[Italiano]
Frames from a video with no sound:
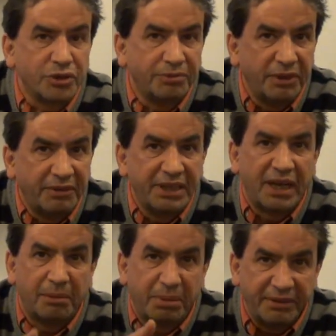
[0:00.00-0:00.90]
voleva dire
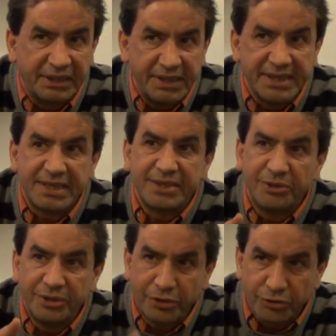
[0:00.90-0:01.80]
la
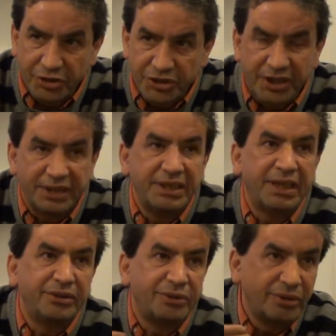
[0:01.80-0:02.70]
privatizzazione, cosa c'era
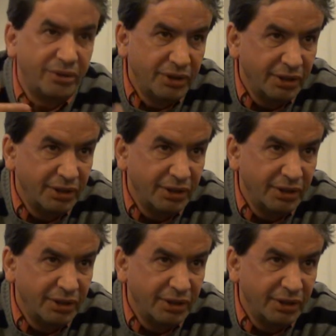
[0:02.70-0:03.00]
dietro,